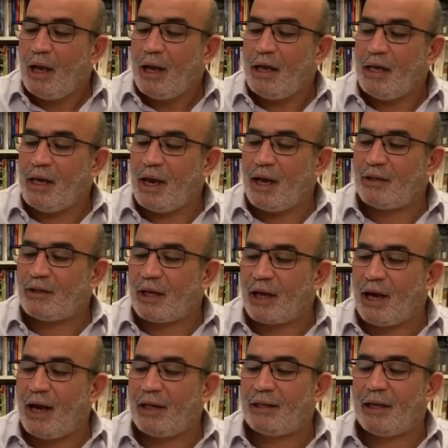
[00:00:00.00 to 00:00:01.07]
إياه
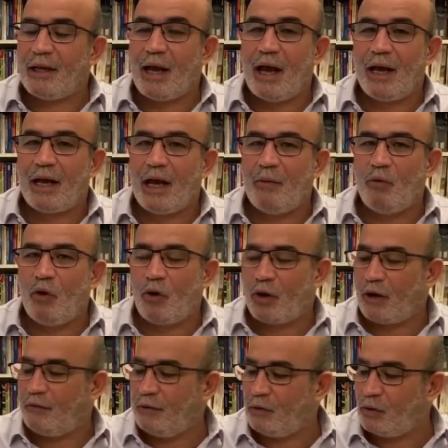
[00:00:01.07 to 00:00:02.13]
صراحة أحكام
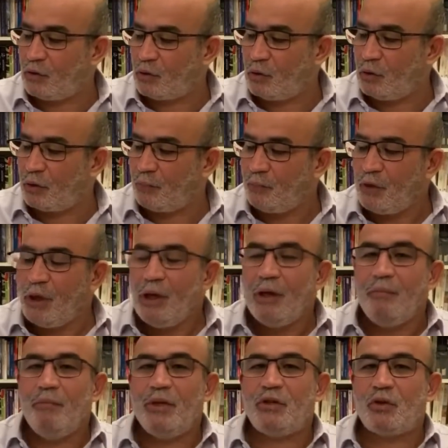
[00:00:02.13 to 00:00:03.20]
أخرى في الدستور
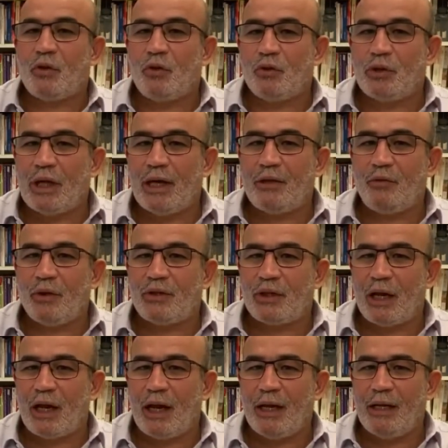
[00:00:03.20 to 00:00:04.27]
بالسلطات
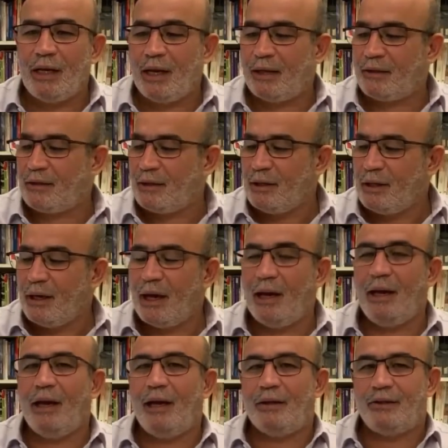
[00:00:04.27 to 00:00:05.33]
والصلاحيات
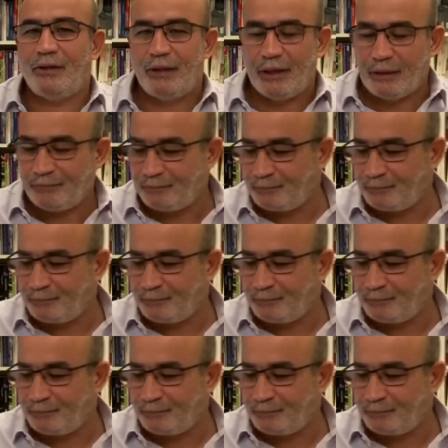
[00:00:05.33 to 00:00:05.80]
الآتية